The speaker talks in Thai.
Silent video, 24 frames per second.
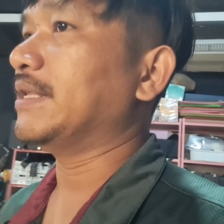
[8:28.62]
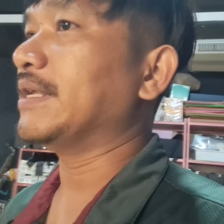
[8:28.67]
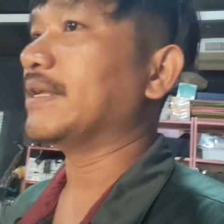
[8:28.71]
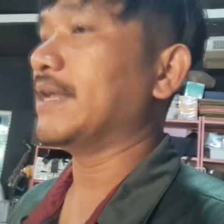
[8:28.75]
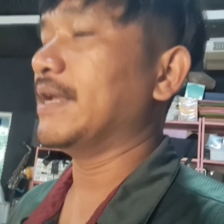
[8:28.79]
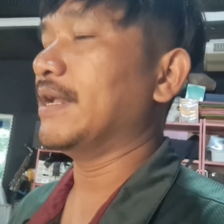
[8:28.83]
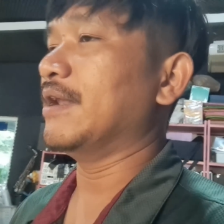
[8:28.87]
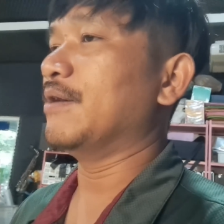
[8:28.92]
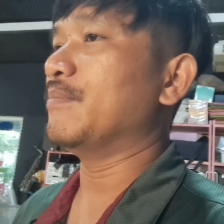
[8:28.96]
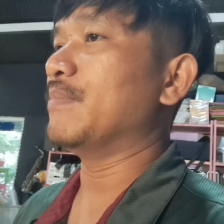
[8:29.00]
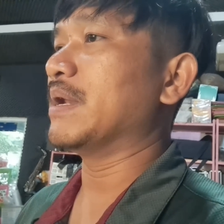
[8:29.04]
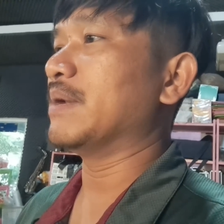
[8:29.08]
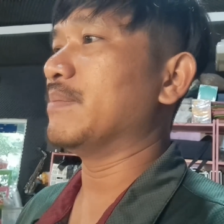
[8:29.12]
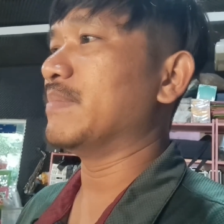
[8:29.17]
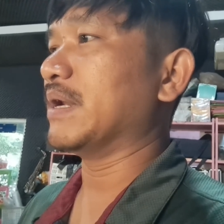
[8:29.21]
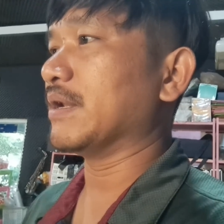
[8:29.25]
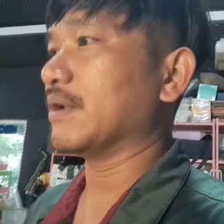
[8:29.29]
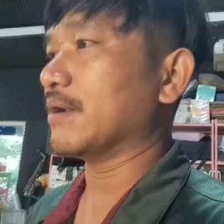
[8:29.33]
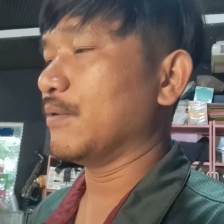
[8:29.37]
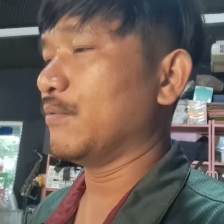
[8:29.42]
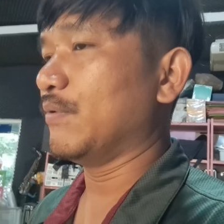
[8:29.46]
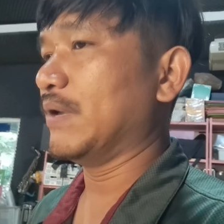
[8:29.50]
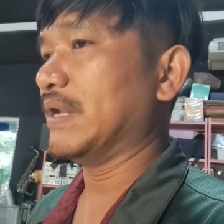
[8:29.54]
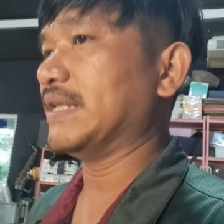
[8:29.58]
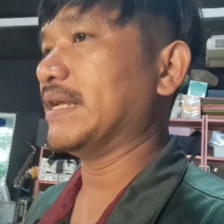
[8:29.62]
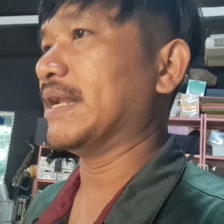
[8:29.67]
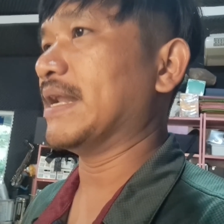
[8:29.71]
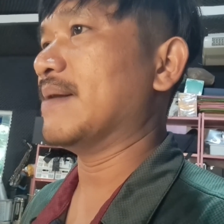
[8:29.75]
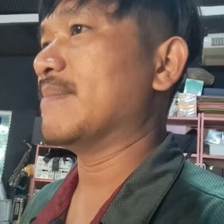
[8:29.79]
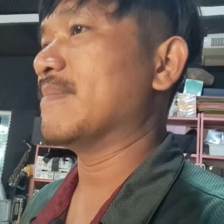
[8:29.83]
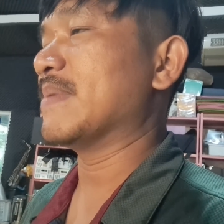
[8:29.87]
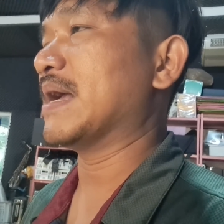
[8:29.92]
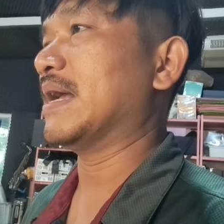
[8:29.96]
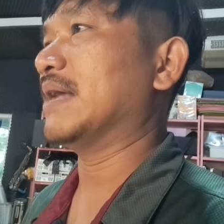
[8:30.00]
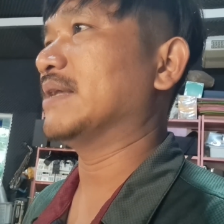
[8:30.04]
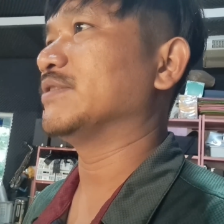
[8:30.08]
จริงๆแล้วมันมันก็ควรจะ
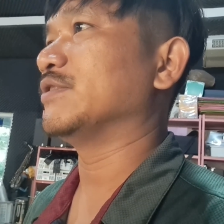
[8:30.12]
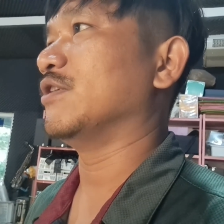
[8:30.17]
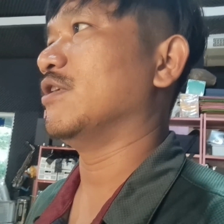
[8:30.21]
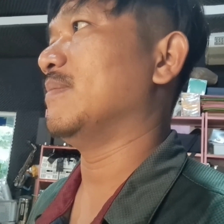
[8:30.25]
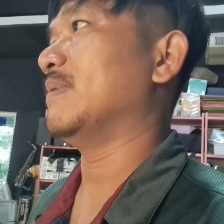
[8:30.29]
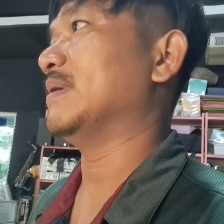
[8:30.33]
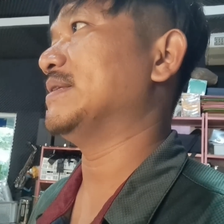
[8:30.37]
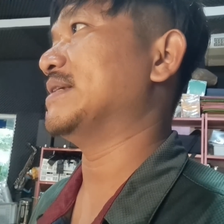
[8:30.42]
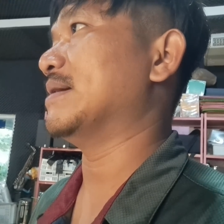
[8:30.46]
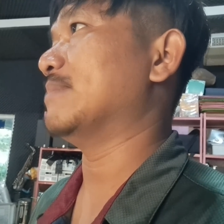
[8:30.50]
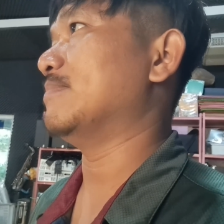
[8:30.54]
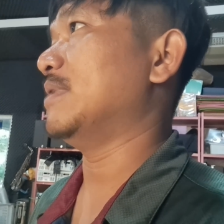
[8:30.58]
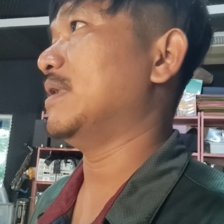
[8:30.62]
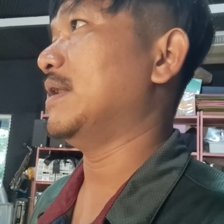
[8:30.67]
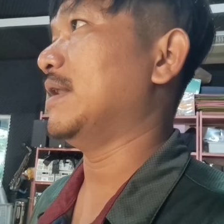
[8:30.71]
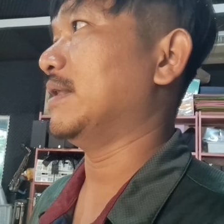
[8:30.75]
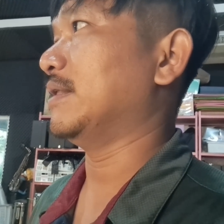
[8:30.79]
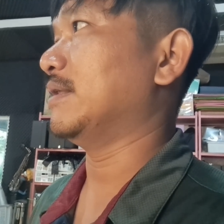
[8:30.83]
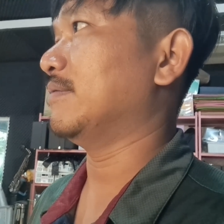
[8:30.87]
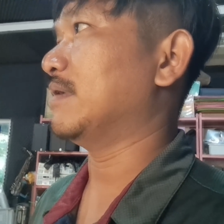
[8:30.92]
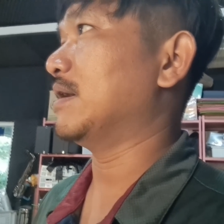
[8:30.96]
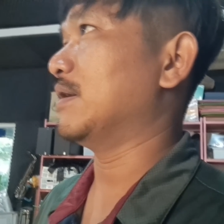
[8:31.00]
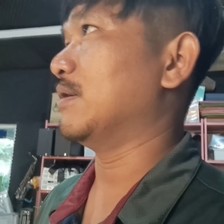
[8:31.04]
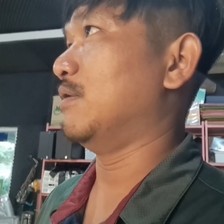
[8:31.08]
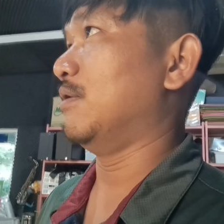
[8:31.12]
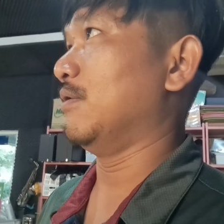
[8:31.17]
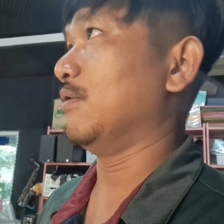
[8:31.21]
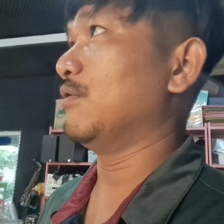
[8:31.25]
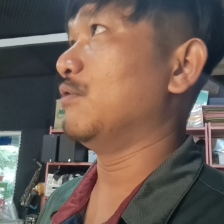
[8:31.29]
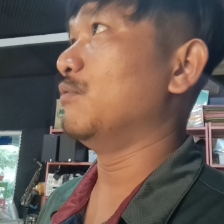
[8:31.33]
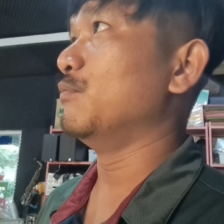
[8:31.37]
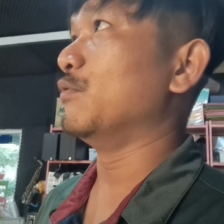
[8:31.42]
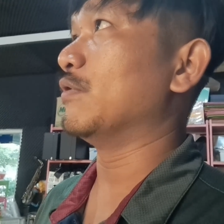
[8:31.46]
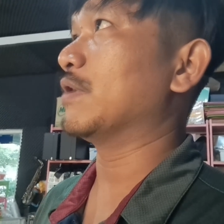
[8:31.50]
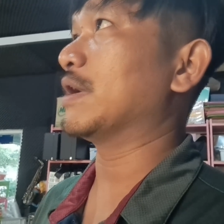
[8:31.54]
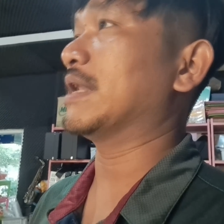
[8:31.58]
ทำห้าสอประจำแล้วแหละแต่ว่าของ
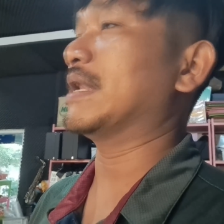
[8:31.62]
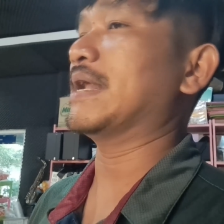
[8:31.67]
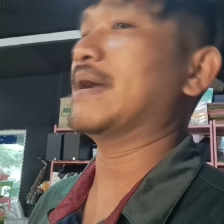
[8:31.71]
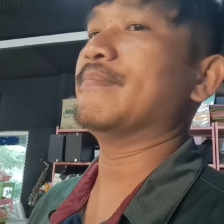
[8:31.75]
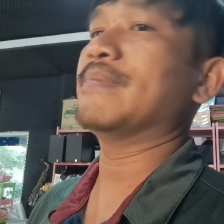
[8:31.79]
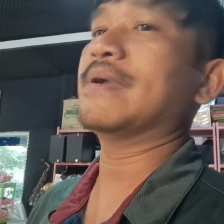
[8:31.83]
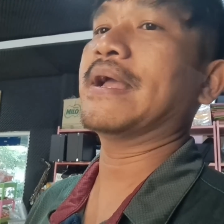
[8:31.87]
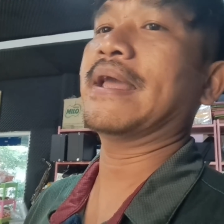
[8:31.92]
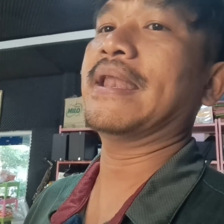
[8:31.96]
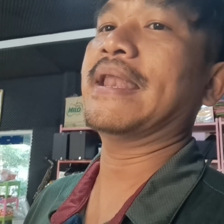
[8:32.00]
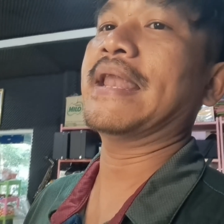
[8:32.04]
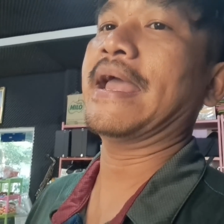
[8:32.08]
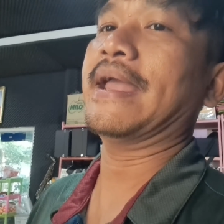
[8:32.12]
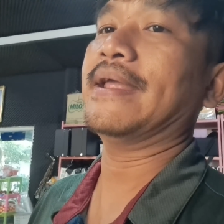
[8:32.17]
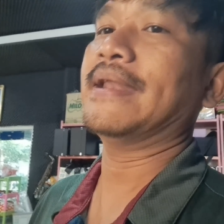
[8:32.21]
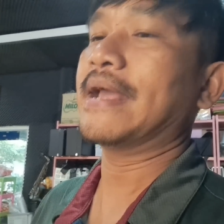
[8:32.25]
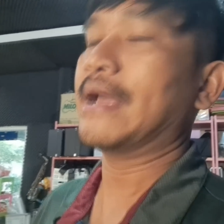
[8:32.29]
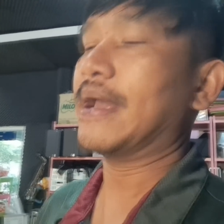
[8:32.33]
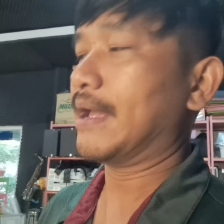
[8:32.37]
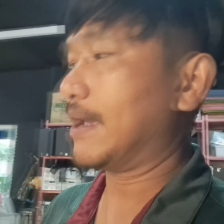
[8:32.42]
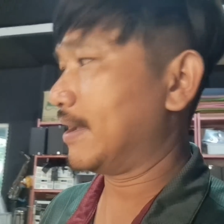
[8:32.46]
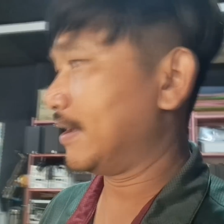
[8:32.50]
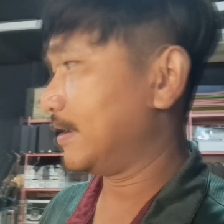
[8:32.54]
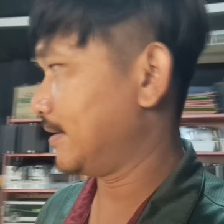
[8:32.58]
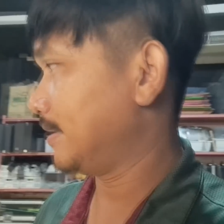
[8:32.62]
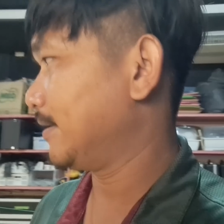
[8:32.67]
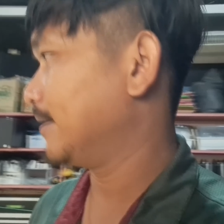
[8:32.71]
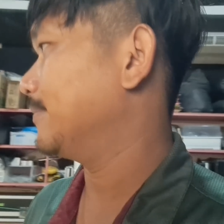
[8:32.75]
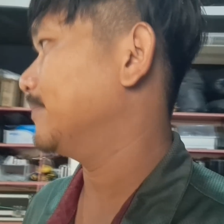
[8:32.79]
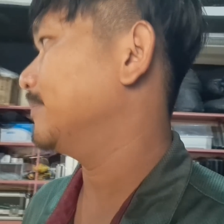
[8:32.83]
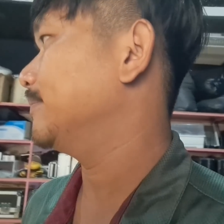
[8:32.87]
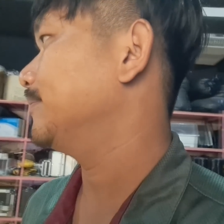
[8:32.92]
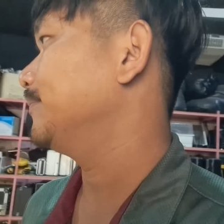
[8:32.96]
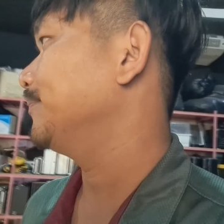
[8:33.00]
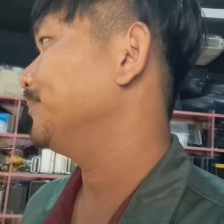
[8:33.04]
คุณหมูก็ทำงานหลายหน้านะครับ